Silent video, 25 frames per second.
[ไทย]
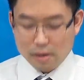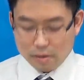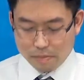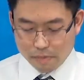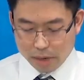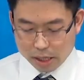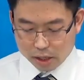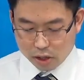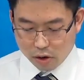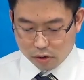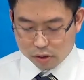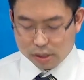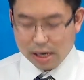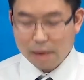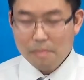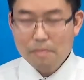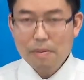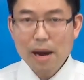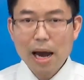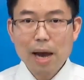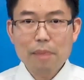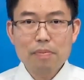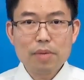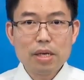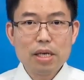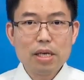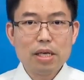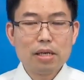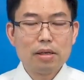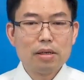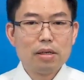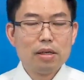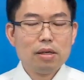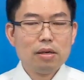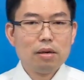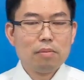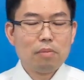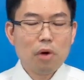ไม่ต้องทำบาปอีก
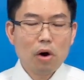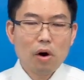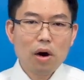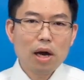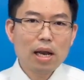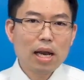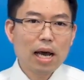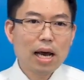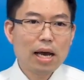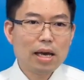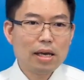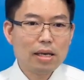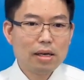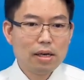เพราะอะไร